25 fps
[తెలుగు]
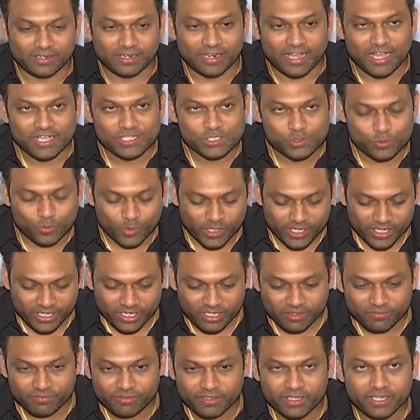లాస్ట్ వన్
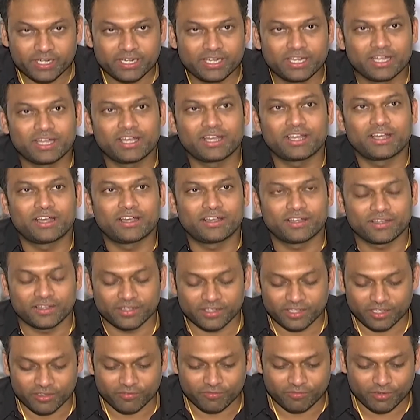అండ్ హాఫ్ ఇయర్గా
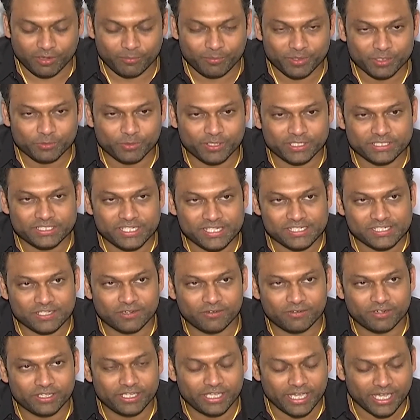ఈ ఫిల్మ్ మీద వర్క్
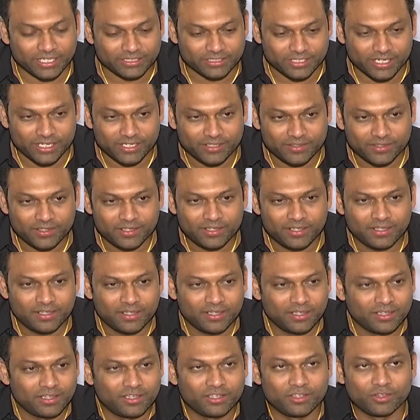చేస్తున్నామండి యాత్ర
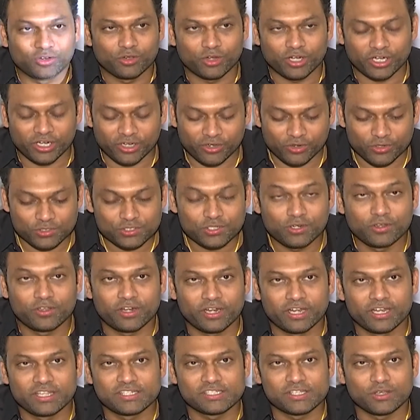ఇంకో రెండు రోజుల్లో
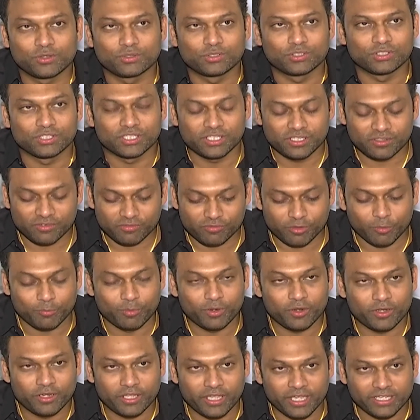రిలీజ్ అవుతుంది ఫిబ్రవరి